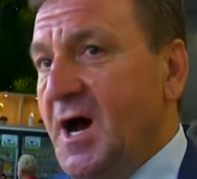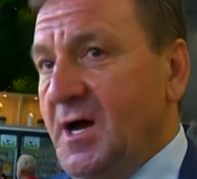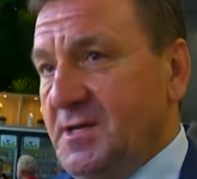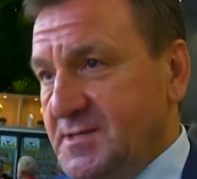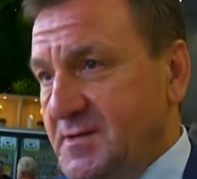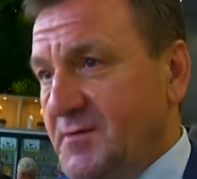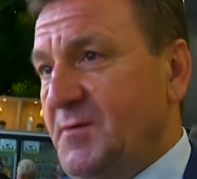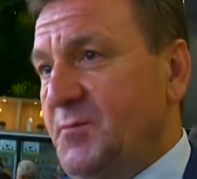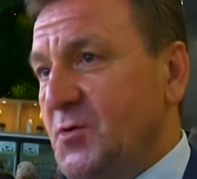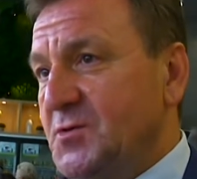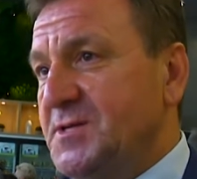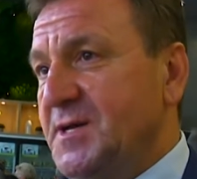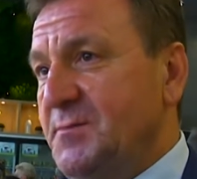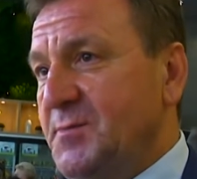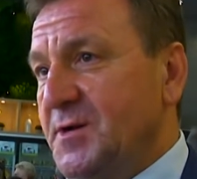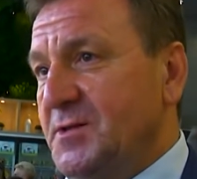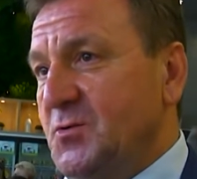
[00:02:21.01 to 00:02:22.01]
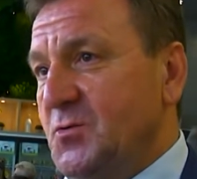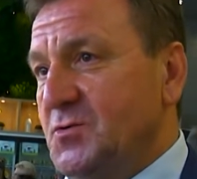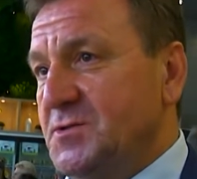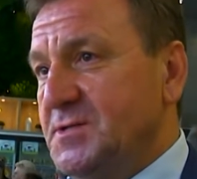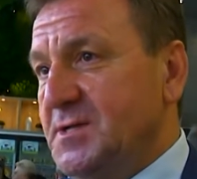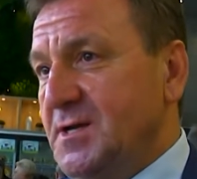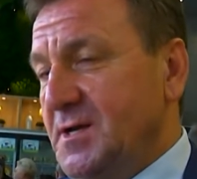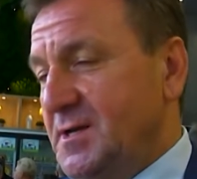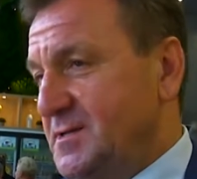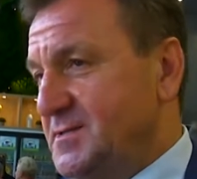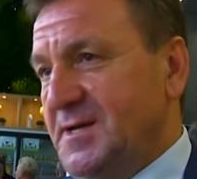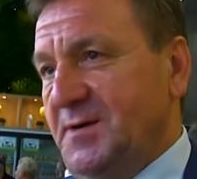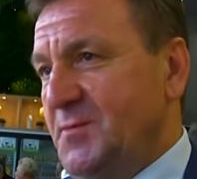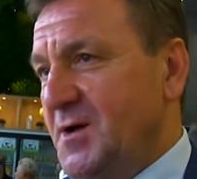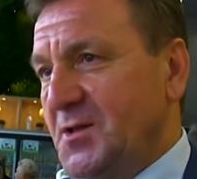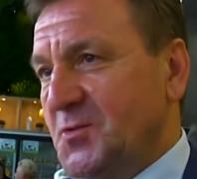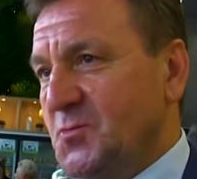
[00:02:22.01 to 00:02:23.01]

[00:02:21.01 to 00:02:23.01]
А ставропольская продукция самая